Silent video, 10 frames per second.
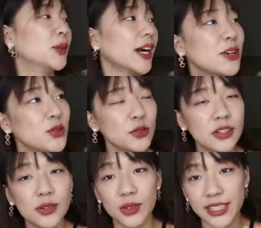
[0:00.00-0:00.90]
我跟你
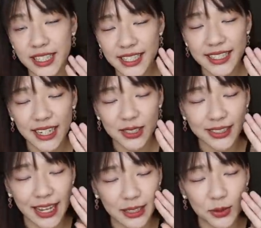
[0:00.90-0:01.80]
说，我现在是
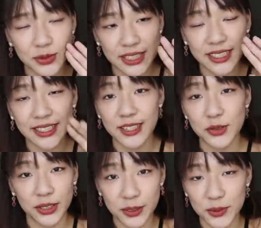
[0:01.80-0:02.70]
打从心底的
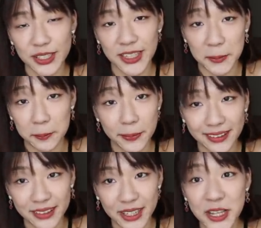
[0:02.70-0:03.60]
觉得我是一个很
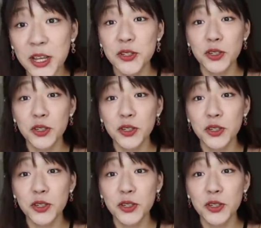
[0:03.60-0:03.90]
棒的人，